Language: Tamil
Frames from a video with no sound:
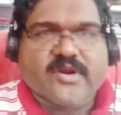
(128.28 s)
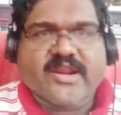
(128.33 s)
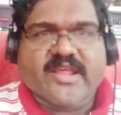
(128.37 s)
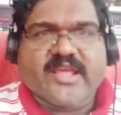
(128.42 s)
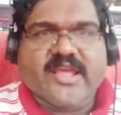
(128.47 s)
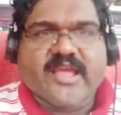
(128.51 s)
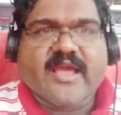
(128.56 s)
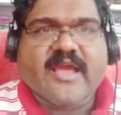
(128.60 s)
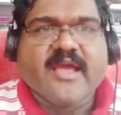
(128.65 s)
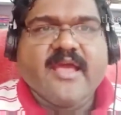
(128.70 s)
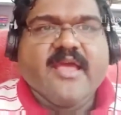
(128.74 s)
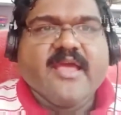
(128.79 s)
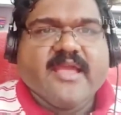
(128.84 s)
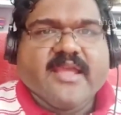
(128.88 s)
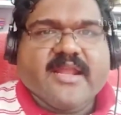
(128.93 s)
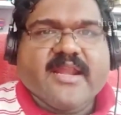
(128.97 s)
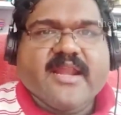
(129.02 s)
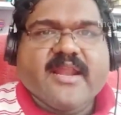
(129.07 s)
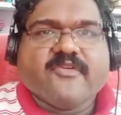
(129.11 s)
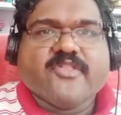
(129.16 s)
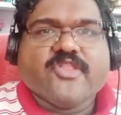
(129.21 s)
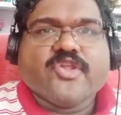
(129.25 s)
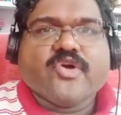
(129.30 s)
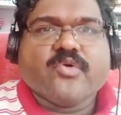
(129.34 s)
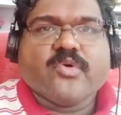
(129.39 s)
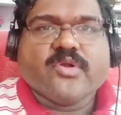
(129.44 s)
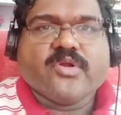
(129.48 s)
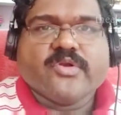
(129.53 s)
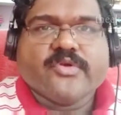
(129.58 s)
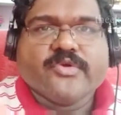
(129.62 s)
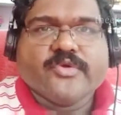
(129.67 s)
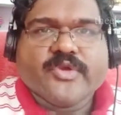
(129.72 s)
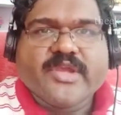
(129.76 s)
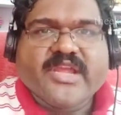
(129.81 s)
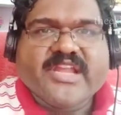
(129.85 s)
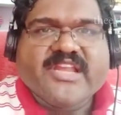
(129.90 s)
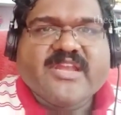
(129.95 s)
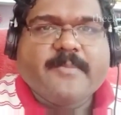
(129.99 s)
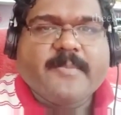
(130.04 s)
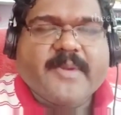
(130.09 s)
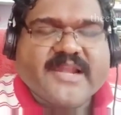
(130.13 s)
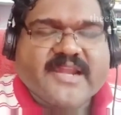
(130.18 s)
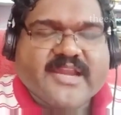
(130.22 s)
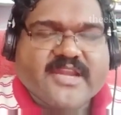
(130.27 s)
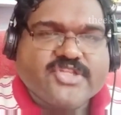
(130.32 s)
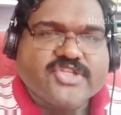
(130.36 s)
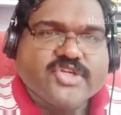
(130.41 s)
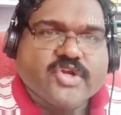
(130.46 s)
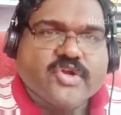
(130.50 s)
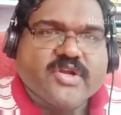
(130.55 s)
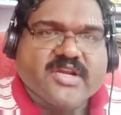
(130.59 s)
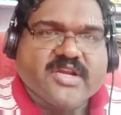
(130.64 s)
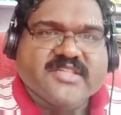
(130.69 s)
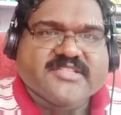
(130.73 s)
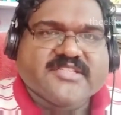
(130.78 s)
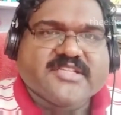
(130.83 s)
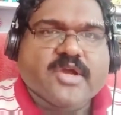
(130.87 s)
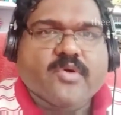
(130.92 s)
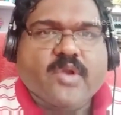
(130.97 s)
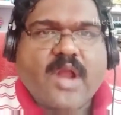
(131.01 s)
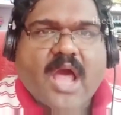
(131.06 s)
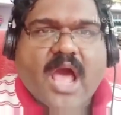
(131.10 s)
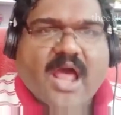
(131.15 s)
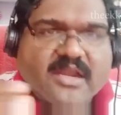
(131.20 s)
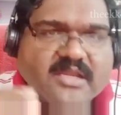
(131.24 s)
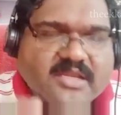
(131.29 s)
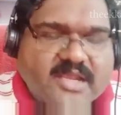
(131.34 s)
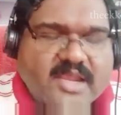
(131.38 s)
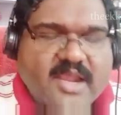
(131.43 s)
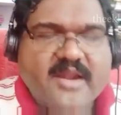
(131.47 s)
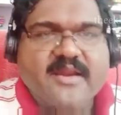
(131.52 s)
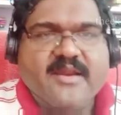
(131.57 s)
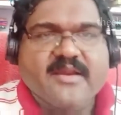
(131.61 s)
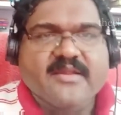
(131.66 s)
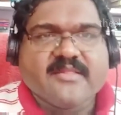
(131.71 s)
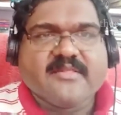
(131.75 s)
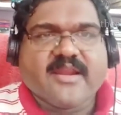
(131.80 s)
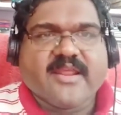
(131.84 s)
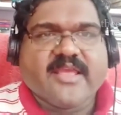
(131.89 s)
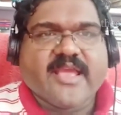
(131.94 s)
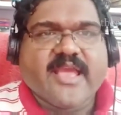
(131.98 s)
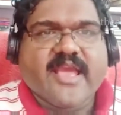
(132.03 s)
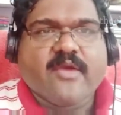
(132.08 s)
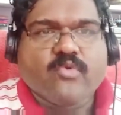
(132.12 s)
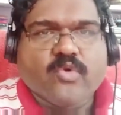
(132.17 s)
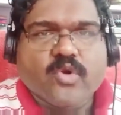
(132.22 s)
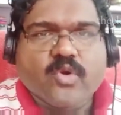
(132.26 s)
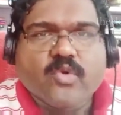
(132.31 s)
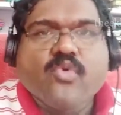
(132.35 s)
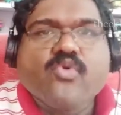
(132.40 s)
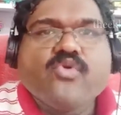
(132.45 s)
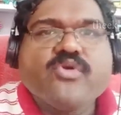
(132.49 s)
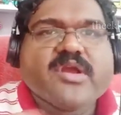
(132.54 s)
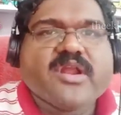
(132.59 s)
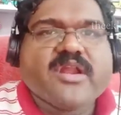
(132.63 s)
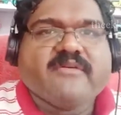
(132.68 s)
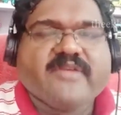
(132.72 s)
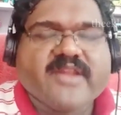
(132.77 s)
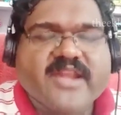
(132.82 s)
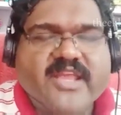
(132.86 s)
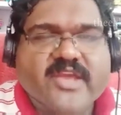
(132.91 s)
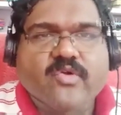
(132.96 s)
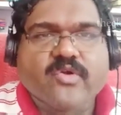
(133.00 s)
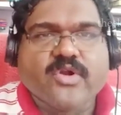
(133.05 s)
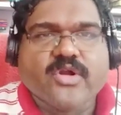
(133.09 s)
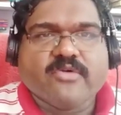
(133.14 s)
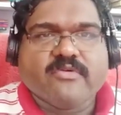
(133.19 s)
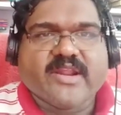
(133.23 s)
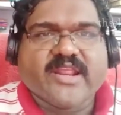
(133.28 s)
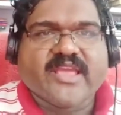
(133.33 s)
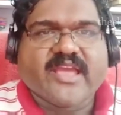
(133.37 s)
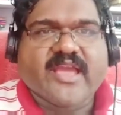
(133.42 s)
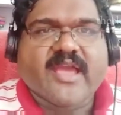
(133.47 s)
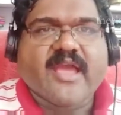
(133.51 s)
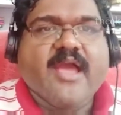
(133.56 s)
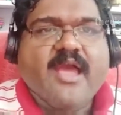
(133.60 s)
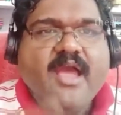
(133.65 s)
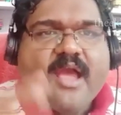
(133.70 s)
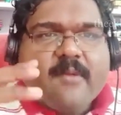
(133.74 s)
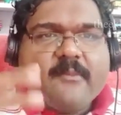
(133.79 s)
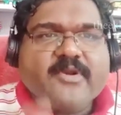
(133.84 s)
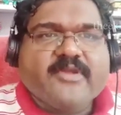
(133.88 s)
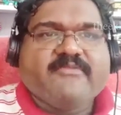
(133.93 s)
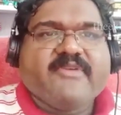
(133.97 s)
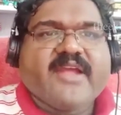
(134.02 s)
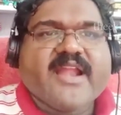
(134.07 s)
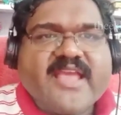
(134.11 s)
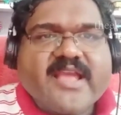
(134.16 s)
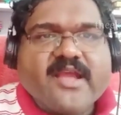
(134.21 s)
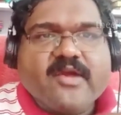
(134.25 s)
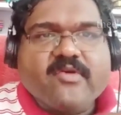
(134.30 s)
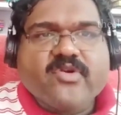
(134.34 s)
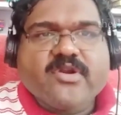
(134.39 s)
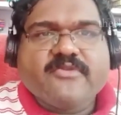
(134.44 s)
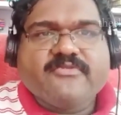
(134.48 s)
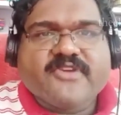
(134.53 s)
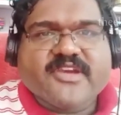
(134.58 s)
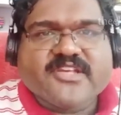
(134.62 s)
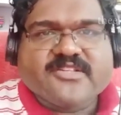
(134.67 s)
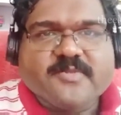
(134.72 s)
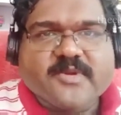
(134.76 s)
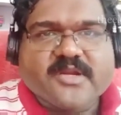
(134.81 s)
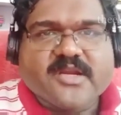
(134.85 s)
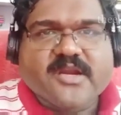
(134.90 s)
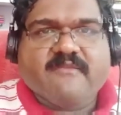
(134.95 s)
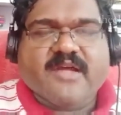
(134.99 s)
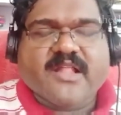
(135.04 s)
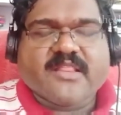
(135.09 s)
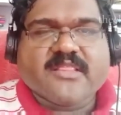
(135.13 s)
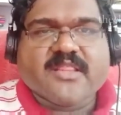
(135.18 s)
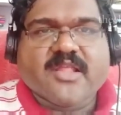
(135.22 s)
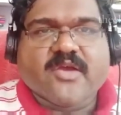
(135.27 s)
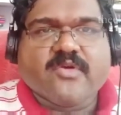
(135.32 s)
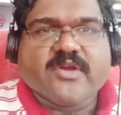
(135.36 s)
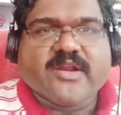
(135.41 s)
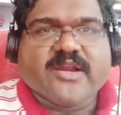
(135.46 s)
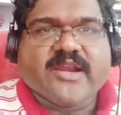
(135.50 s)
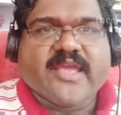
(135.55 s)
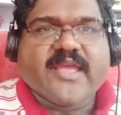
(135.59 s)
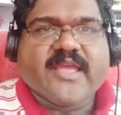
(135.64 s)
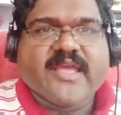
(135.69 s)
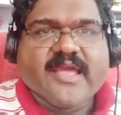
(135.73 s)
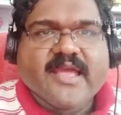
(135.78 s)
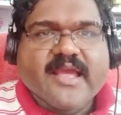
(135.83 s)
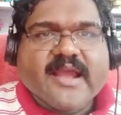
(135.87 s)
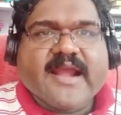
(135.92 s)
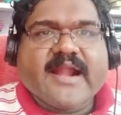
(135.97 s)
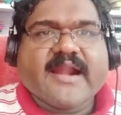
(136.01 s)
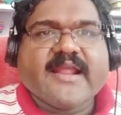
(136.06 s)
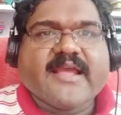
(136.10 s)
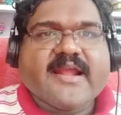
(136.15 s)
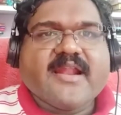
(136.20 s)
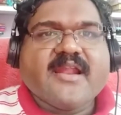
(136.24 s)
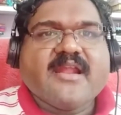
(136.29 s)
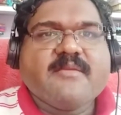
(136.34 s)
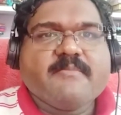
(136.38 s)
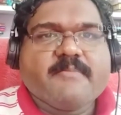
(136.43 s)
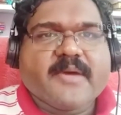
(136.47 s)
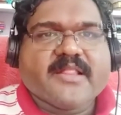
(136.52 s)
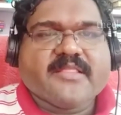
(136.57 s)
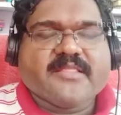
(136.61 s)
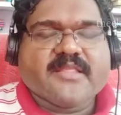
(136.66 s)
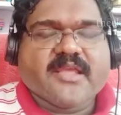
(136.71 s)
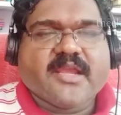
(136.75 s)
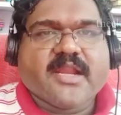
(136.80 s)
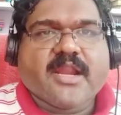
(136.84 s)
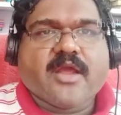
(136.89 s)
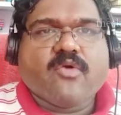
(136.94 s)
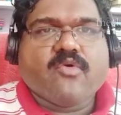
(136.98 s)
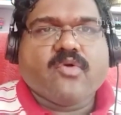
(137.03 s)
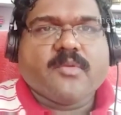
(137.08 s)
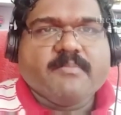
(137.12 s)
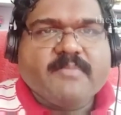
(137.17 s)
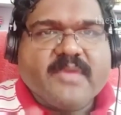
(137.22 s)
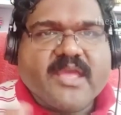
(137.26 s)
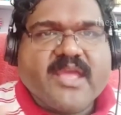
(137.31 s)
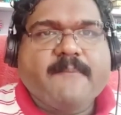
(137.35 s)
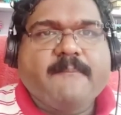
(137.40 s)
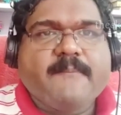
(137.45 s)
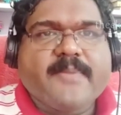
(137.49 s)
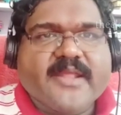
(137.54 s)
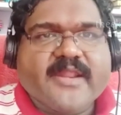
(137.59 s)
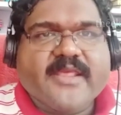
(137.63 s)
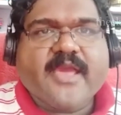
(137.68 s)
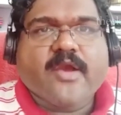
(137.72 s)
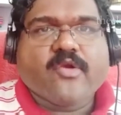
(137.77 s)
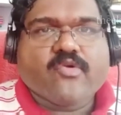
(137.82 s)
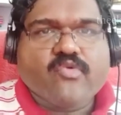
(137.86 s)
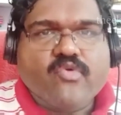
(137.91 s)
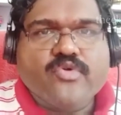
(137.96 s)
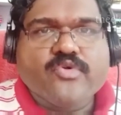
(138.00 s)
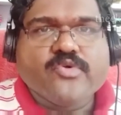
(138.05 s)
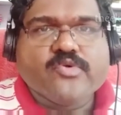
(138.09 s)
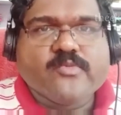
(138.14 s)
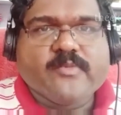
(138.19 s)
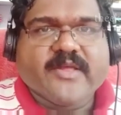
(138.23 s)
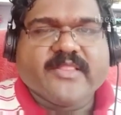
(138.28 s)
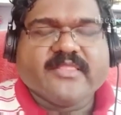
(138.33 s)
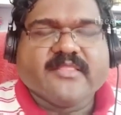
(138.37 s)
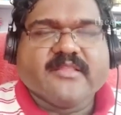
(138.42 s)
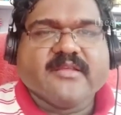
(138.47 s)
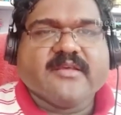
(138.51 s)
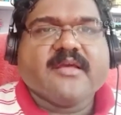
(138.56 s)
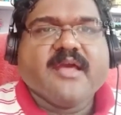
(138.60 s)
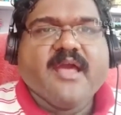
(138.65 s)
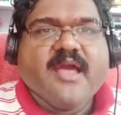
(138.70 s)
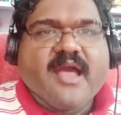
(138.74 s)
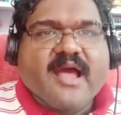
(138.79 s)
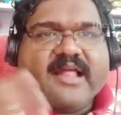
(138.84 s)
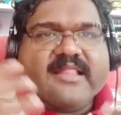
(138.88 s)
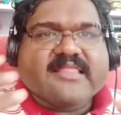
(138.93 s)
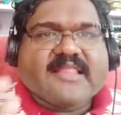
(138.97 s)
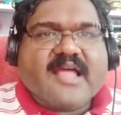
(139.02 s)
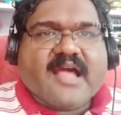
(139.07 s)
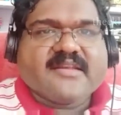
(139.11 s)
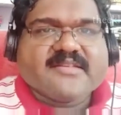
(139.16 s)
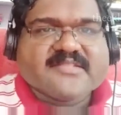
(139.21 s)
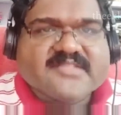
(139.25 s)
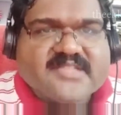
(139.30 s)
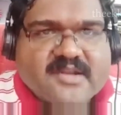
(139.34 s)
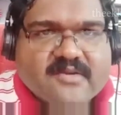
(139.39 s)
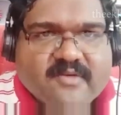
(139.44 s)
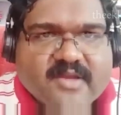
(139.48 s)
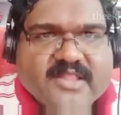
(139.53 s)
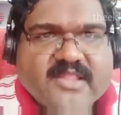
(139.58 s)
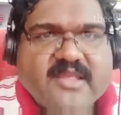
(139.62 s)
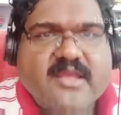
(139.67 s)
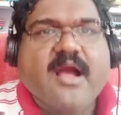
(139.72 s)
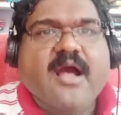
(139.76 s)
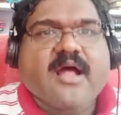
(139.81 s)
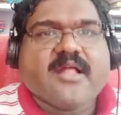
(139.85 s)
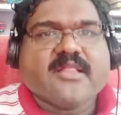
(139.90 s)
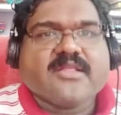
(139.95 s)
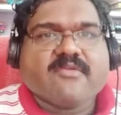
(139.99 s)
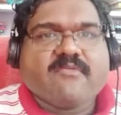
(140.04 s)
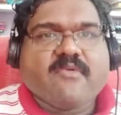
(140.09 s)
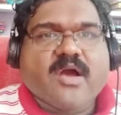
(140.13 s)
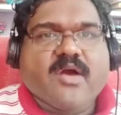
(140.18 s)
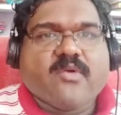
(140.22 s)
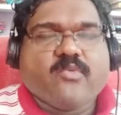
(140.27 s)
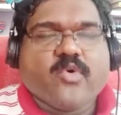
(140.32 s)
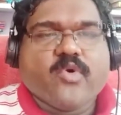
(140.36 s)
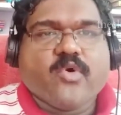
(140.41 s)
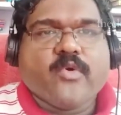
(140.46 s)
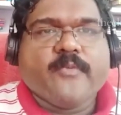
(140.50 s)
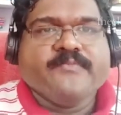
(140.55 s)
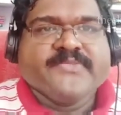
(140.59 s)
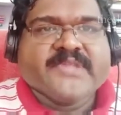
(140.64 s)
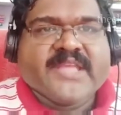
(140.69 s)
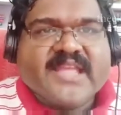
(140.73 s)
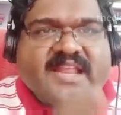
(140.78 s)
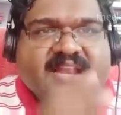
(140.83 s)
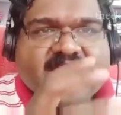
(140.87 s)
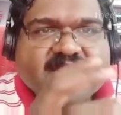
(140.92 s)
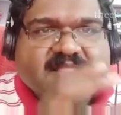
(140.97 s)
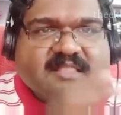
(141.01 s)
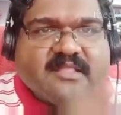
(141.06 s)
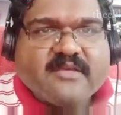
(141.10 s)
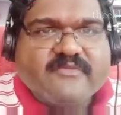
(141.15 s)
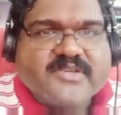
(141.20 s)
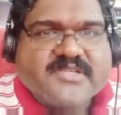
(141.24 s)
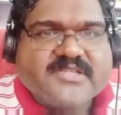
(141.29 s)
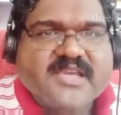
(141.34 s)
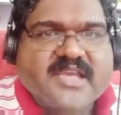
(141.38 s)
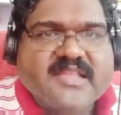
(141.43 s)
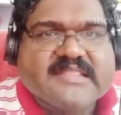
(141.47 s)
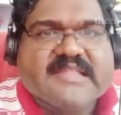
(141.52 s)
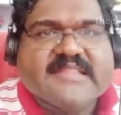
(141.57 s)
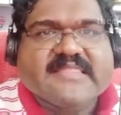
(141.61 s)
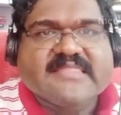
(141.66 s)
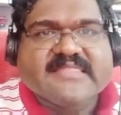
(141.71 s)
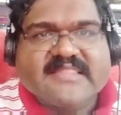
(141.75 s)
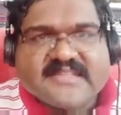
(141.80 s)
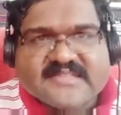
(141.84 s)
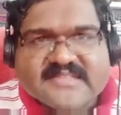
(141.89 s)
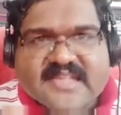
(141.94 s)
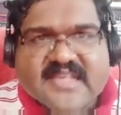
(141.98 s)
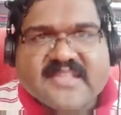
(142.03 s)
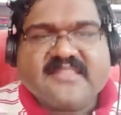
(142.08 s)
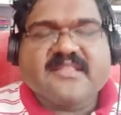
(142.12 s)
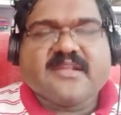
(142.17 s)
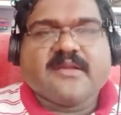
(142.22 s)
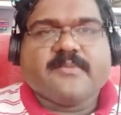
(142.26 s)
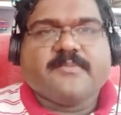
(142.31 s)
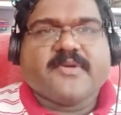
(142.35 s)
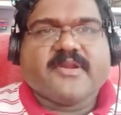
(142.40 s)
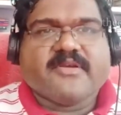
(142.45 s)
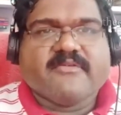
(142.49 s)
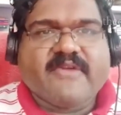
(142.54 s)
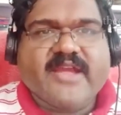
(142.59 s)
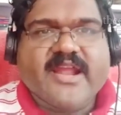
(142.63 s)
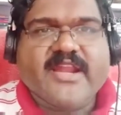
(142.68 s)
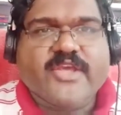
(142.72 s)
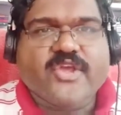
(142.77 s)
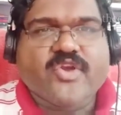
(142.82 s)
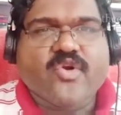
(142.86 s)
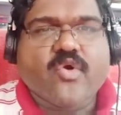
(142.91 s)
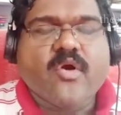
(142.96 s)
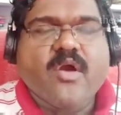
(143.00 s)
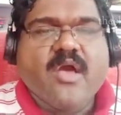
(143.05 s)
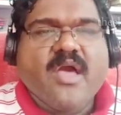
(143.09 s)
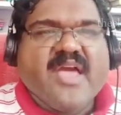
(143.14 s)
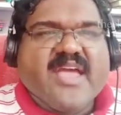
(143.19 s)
சொல்கிறீங்க இல்லை வந்து ஒரு இண்டிபெண்ட் ஜேர்னலிஸ்ட்டாக ஒரு ஆர்டிக்கல் எழுதுறீங்க ஒரு ஊழலை வெளிக்கொண்டு வரீங்க அப்படி வெளிக்கொண்டு ஃபேஸ்புக்கில் வந்த உடனே கடகடன்னு பார்த்தீங்கன்னா ஒரு மிகப்பெரிய குழு வந்து அந்த அரசியல்வாதிக்கு ஆதரவாகவோ இல்லை இந்த விஷயத்தை திசை திருப்புற வேலையோ